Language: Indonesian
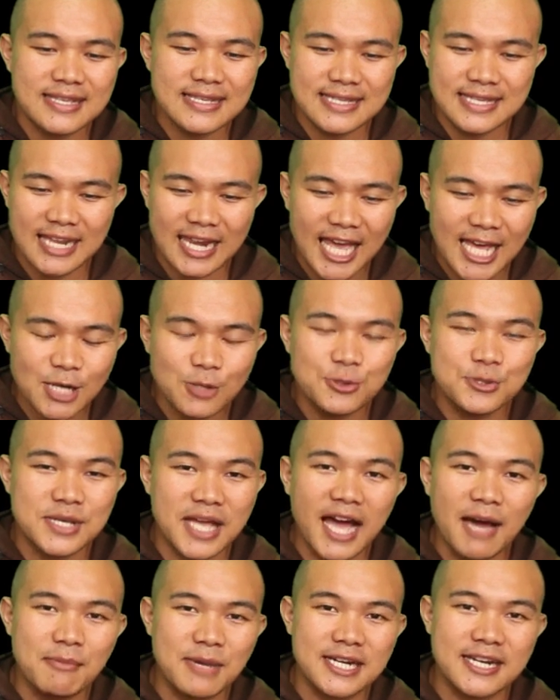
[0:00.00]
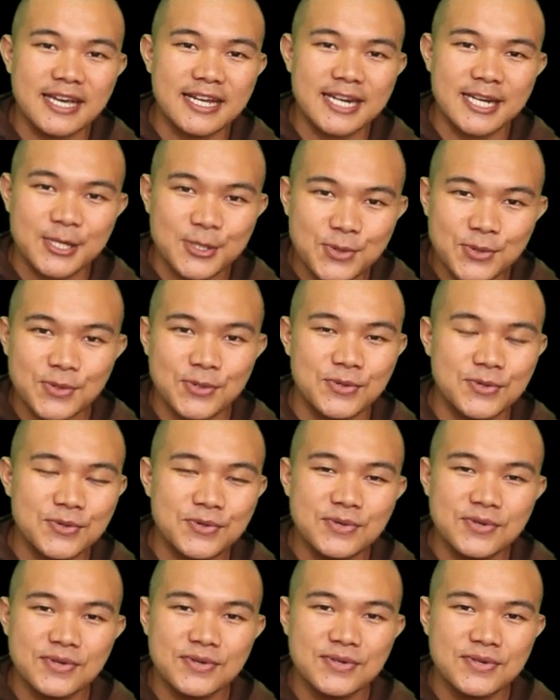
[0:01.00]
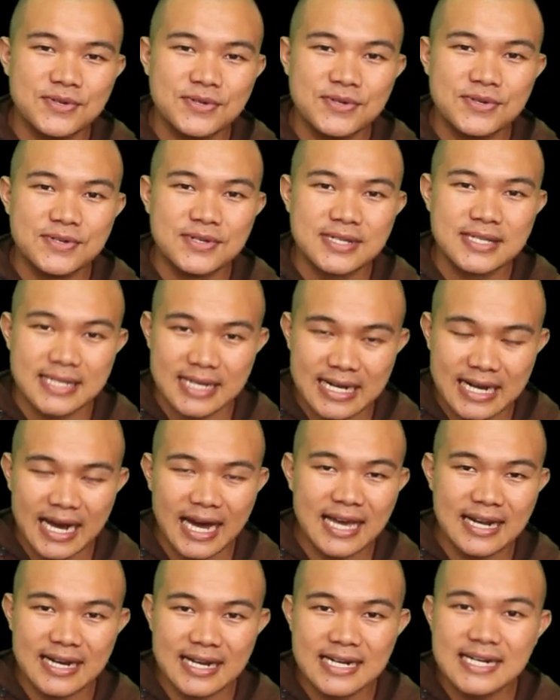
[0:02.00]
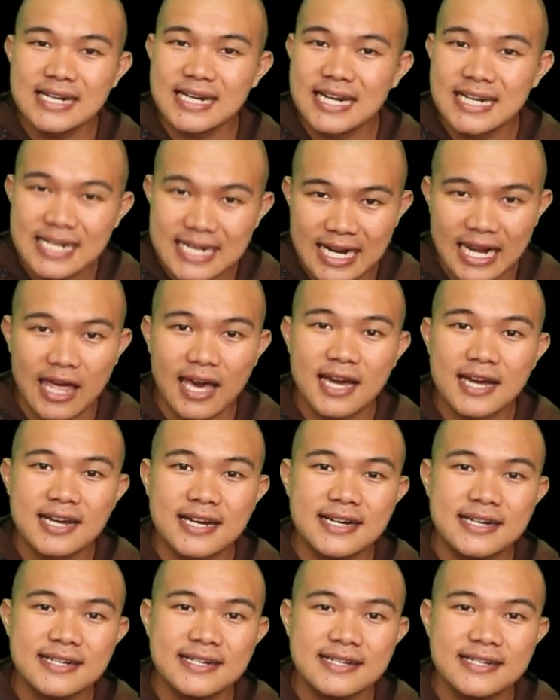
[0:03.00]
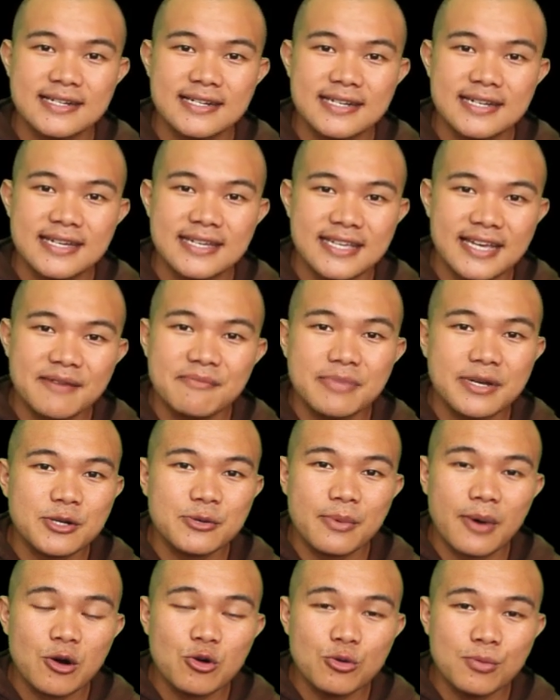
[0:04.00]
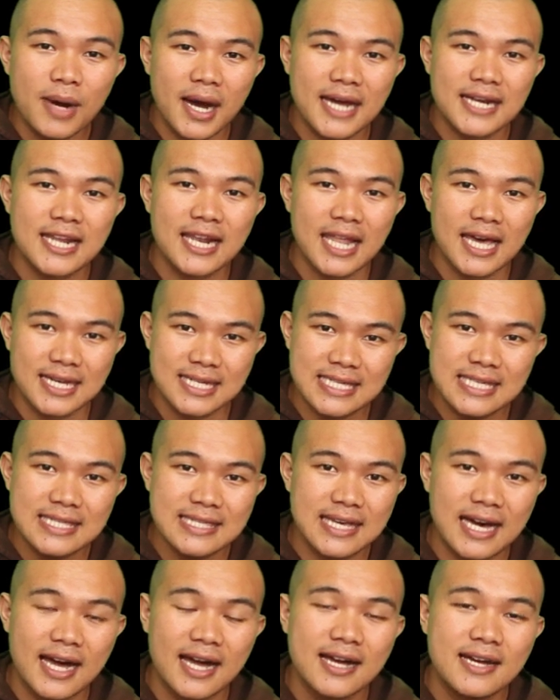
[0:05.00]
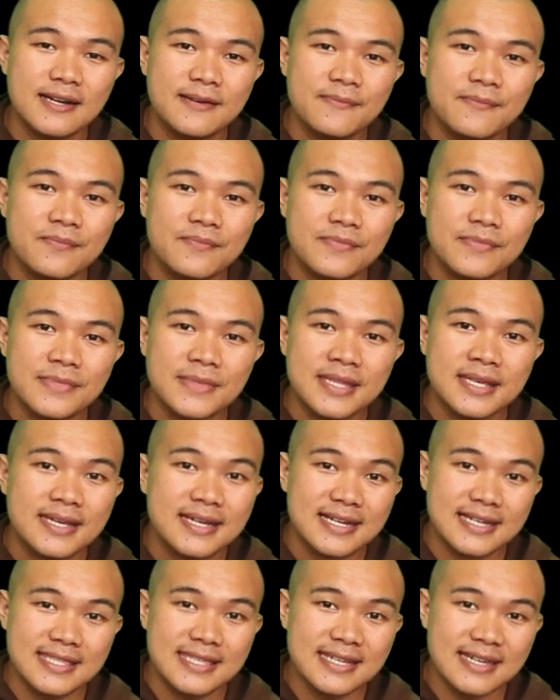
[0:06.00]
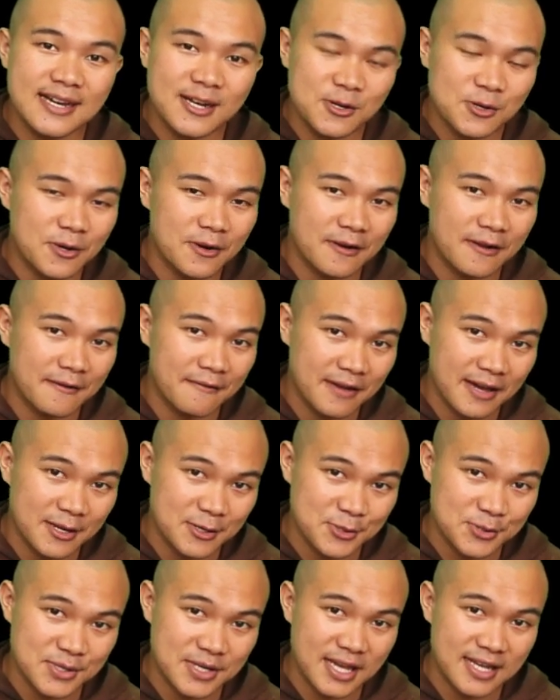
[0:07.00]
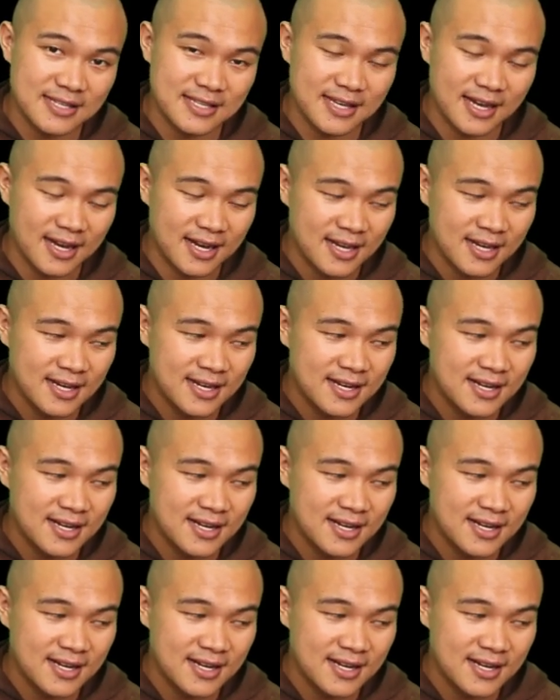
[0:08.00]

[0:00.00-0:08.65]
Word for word: selalu sama dari dulu, sekarang dan kelak. Yang berubah-ubah adalah kita. Ketika coronavirus datang,